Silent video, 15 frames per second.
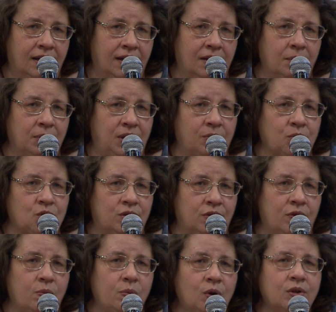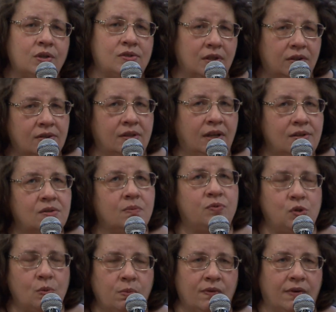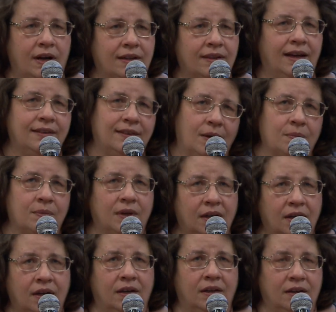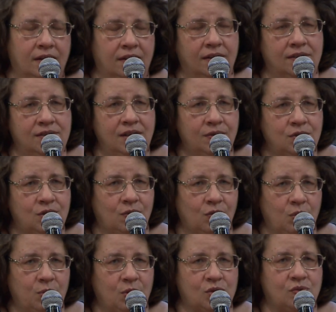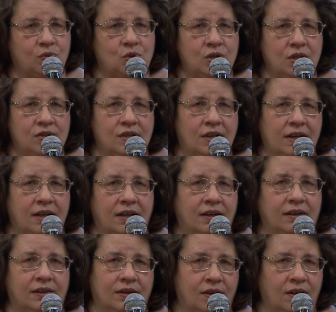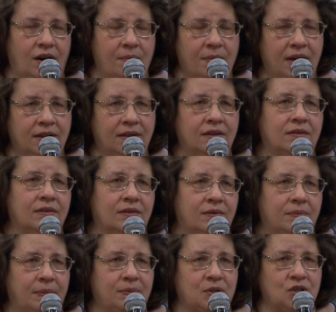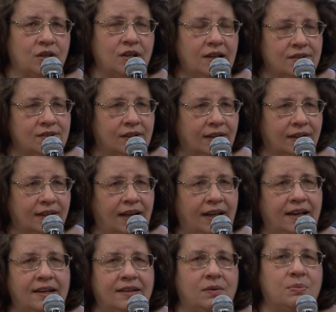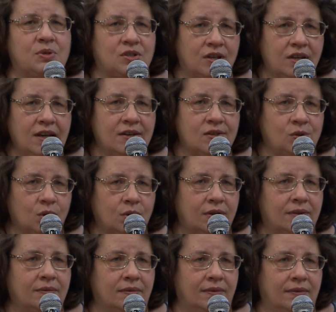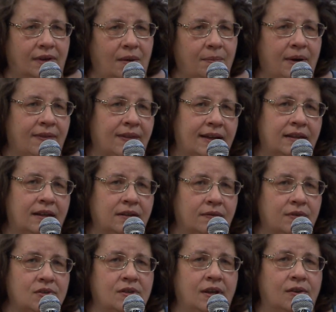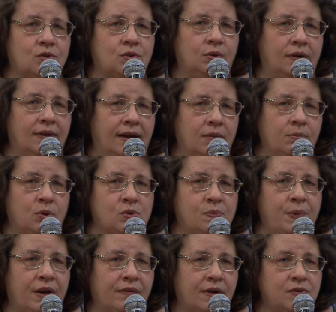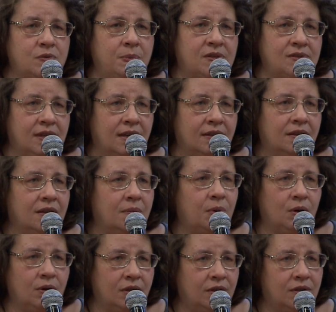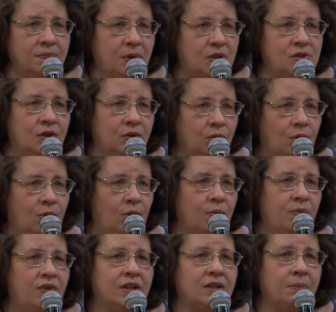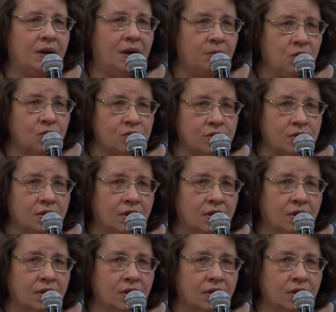Потому что влюбленность, это, знаете, все бывает, да, там э, девочка влюбилась в учителя, роман, э, поженились и так далее, или не поженились, но это роман. Когда она выясняет, что она N плюс первая в списке, это не, про, это не про территорию любви, это про абьюз.